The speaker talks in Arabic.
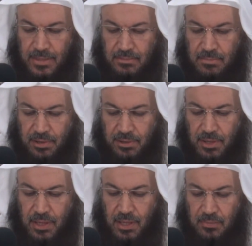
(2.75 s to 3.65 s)
من
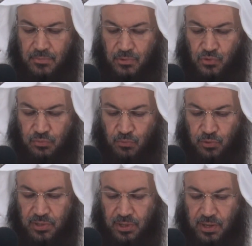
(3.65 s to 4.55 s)
رأى منكم
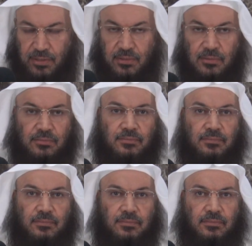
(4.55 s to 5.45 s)
منكرا
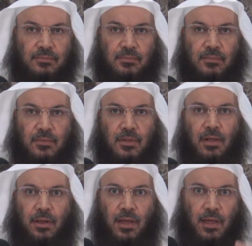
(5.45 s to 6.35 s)

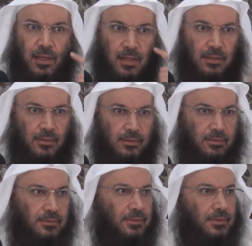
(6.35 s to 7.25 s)
رأى
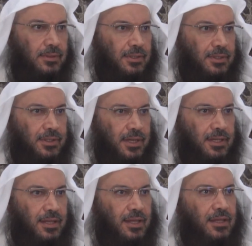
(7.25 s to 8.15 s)
يعني
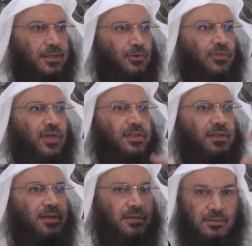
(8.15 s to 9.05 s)
لا أنه ظن